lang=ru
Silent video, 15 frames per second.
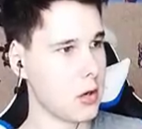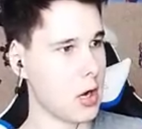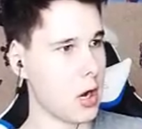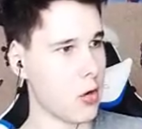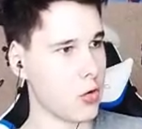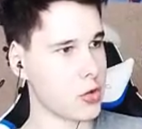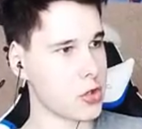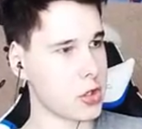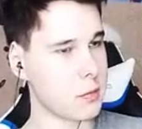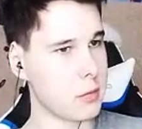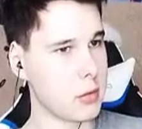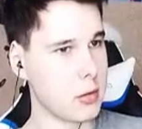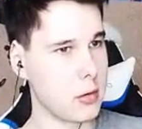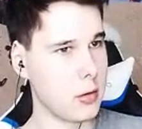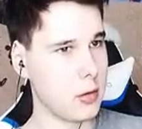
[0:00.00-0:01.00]
хорошим.
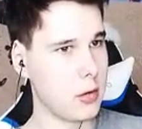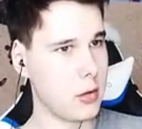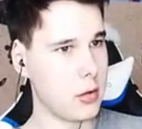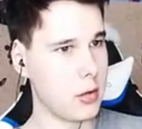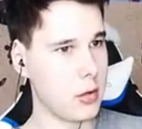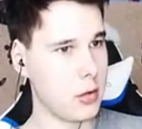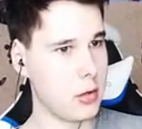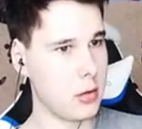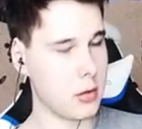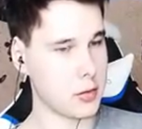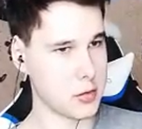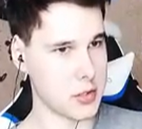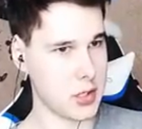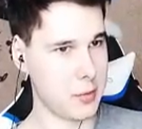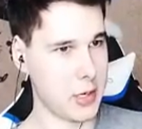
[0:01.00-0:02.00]

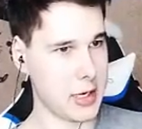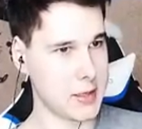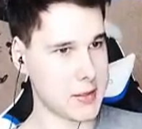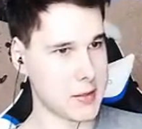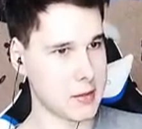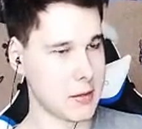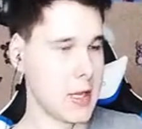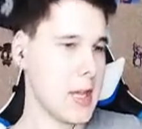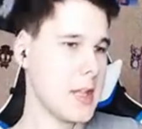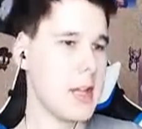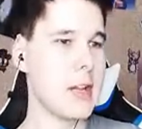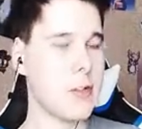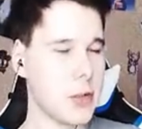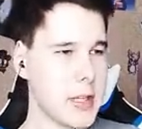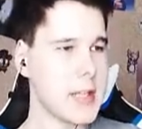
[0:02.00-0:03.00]
Оно сломается.
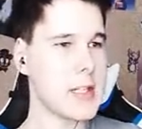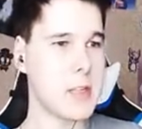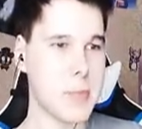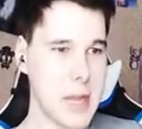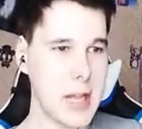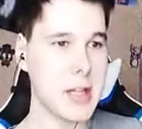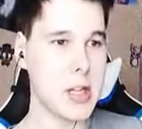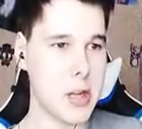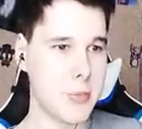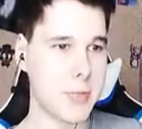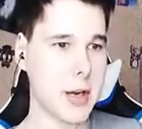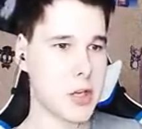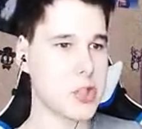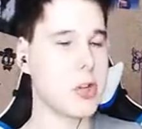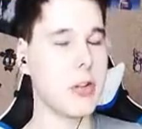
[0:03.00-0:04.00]
Не, ну вот если бы я на нем
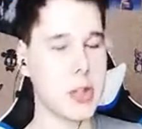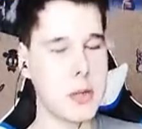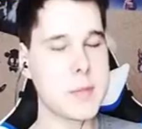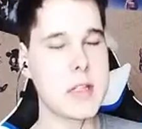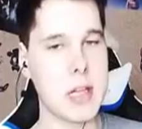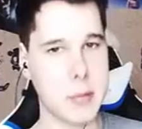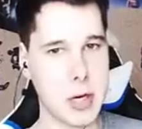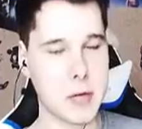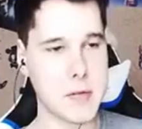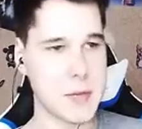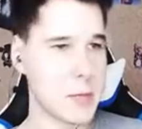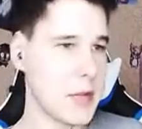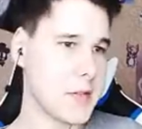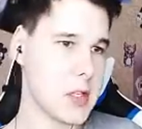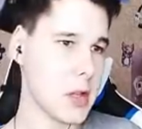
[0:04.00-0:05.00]
прошел, оно бы сломалось. У
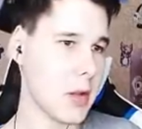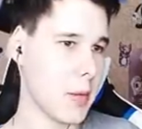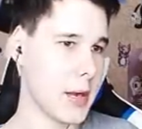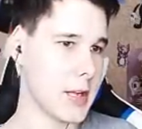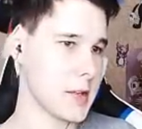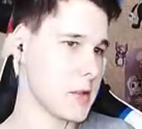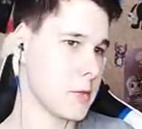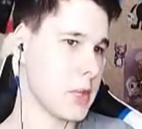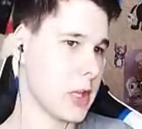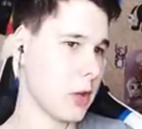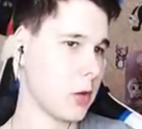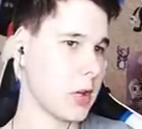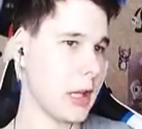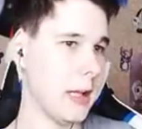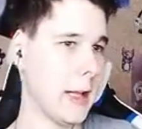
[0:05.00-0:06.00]
меня все ломается, у меня
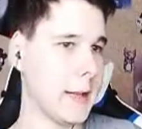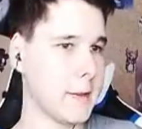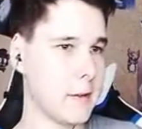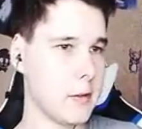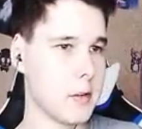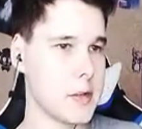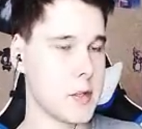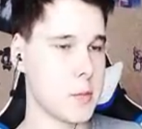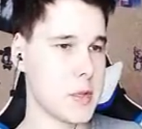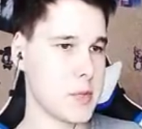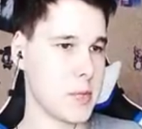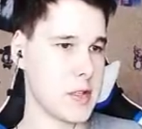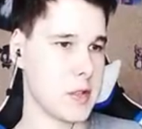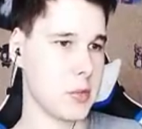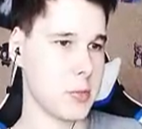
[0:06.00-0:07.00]
такой талант,
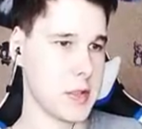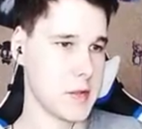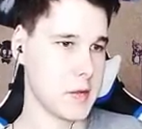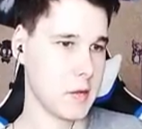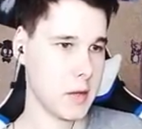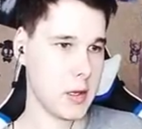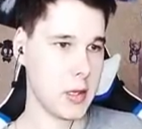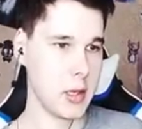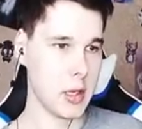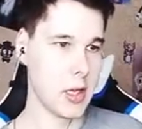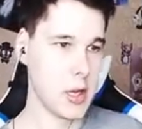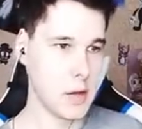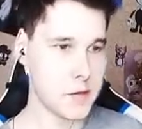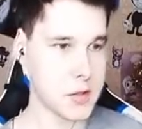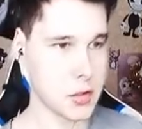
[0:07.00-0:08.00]
суперспособность.
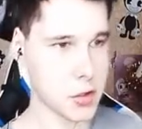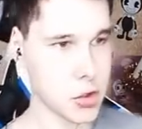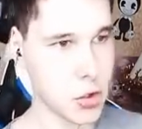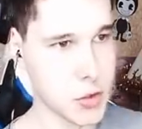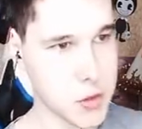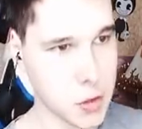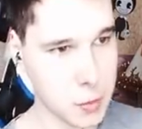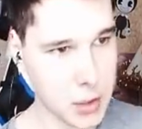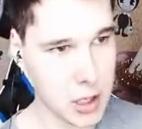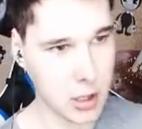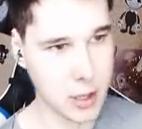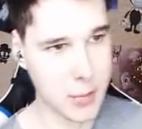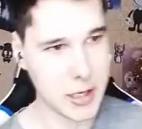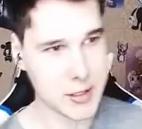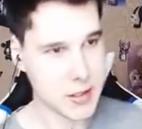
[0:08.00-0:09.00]
Все, на что я ступаю,
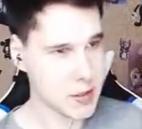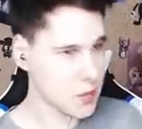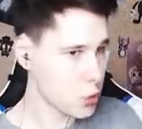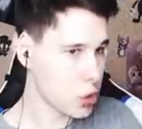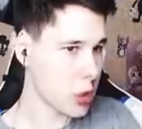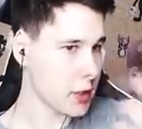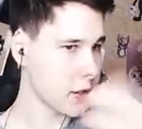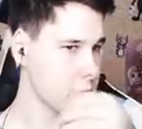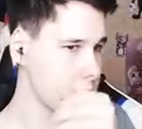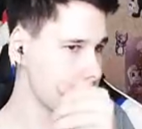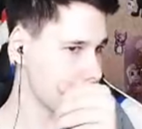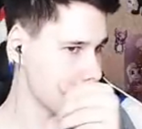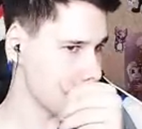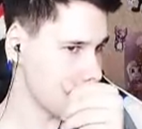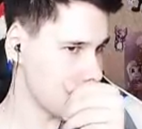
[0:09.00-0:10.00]
ломается. Слушай, а это не
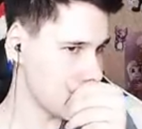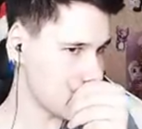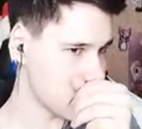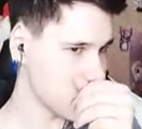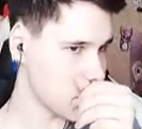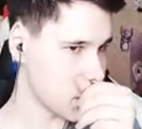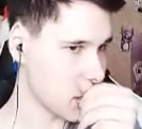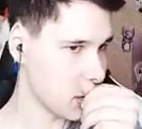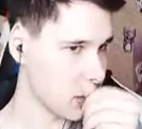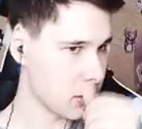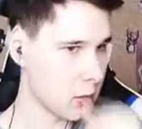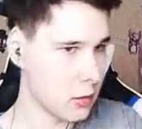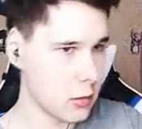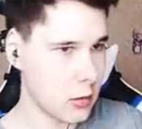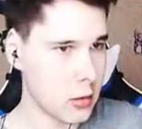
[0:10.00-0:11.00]
золото случайно?
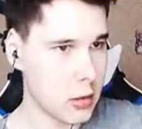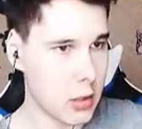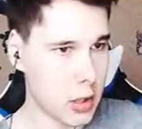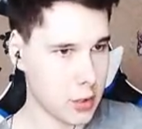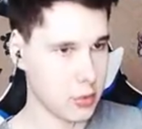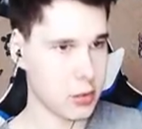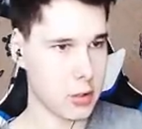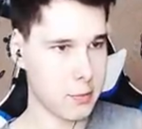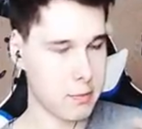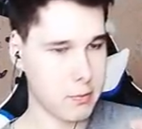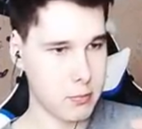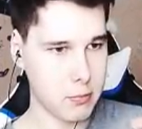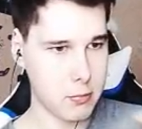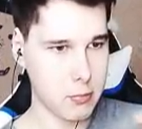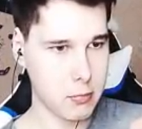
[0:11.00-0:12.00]
А ну
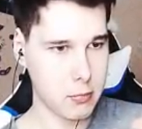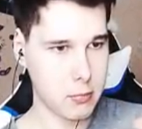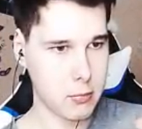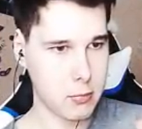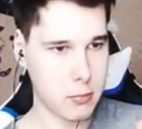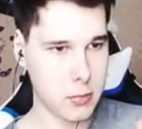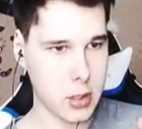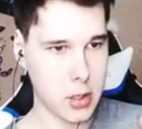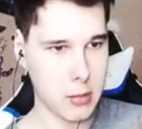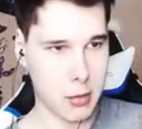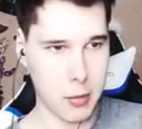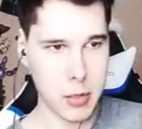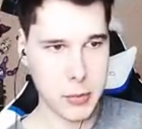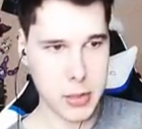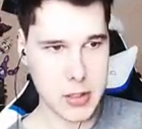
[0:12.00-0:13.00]
так...
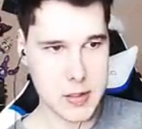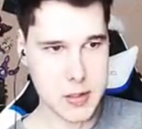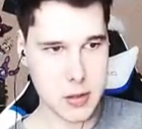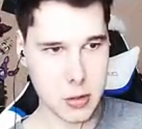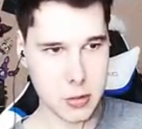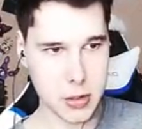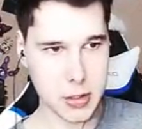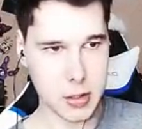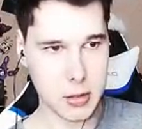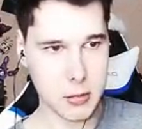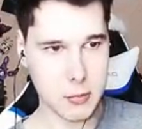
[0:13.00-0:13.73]
По-моему, это золото.